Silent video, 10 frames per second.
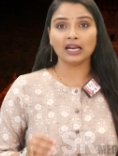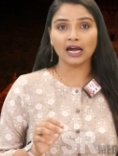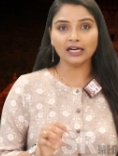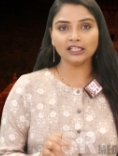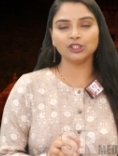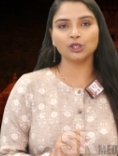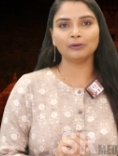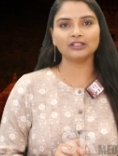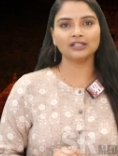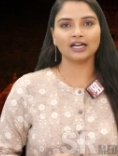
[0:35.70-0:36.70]
అలాంటి
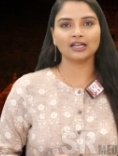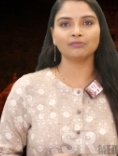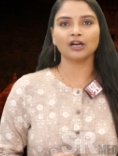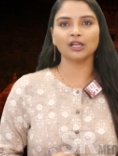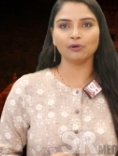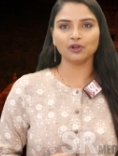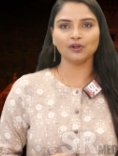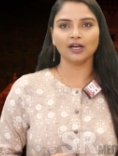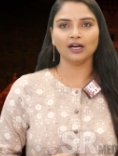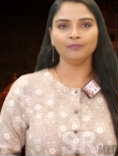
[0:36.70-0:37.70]
తిరుపతి నగరం
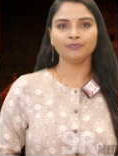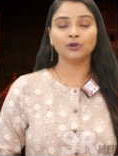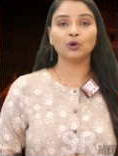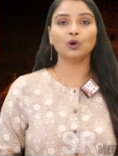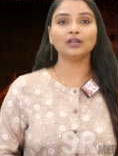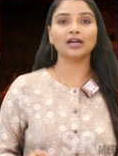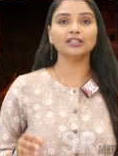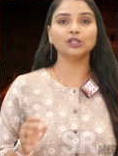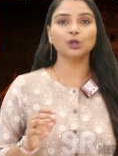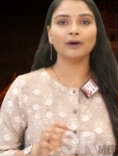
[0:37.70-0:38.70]
నడిబొడ్డున
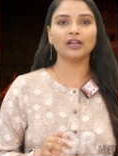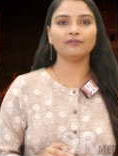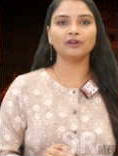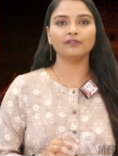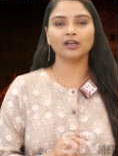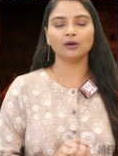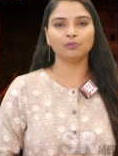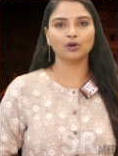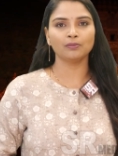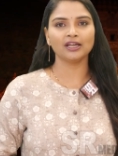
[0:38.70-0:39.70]
కోట్లాది రూపాయల విలువైన
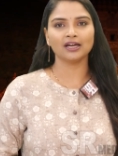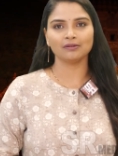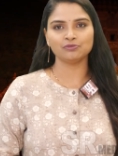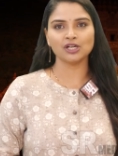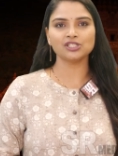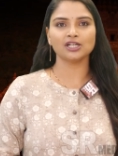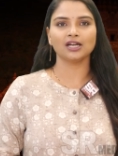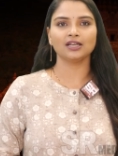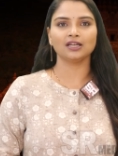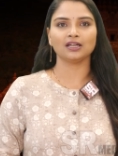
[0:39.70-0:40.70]
భూమిని కబ్జా
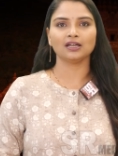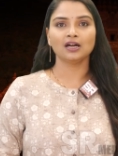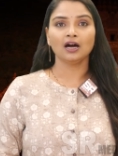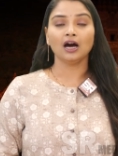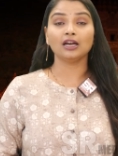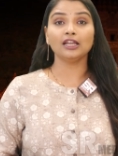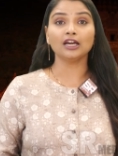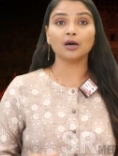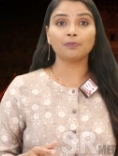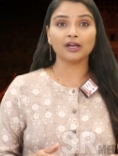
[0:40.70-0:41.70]
చేయడానికి
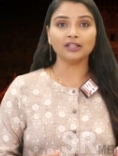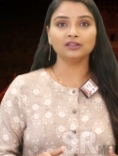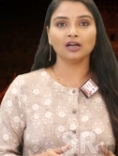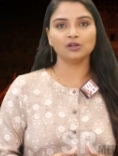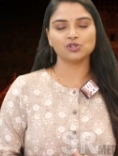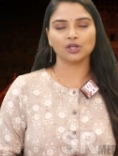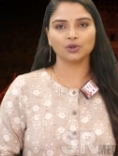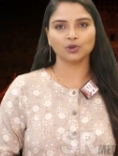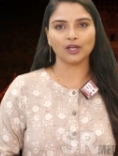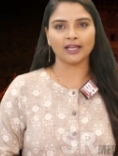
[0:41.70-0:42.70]
అనేక ప్రయత్నాలు
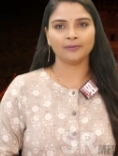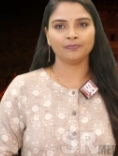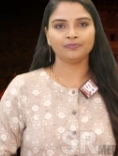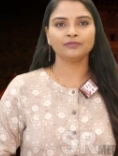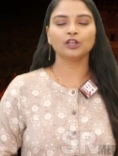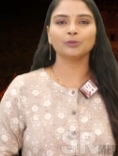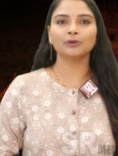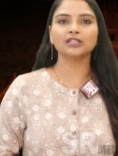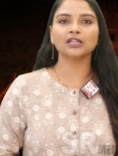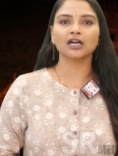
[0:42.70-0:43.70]
జరుగుతున్నాయి
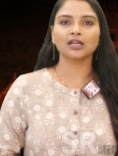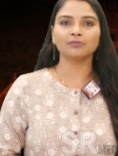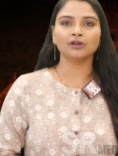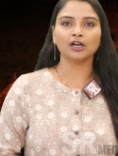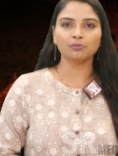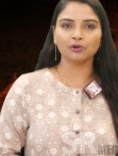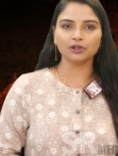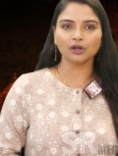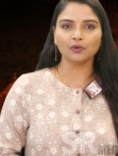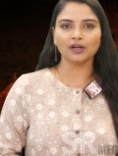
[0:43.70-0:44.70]
తిరుపతి నగరం
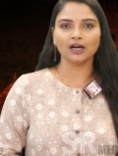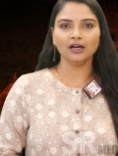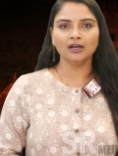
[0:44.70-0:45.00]
నడిబొడ్డున ఉన్న